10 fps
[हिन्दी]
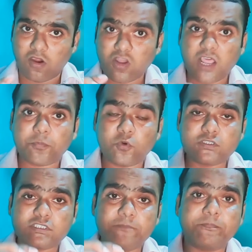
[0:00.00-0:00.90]
और आपको
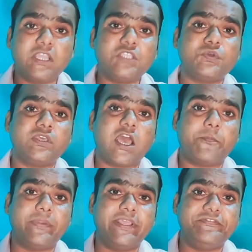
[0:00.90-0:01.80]
सिंपली जो है
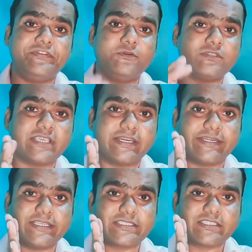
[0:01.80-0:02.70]
अपने वीडियोस के
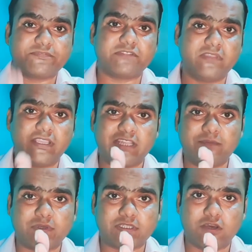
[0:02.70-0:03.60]
डिस्क्रिप्शन में लिखना
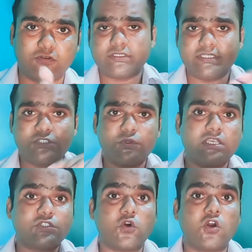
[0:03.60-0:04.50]
पड़ता होगा ये जो है
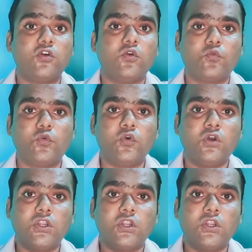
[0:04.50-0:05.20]
सॉन्ग वो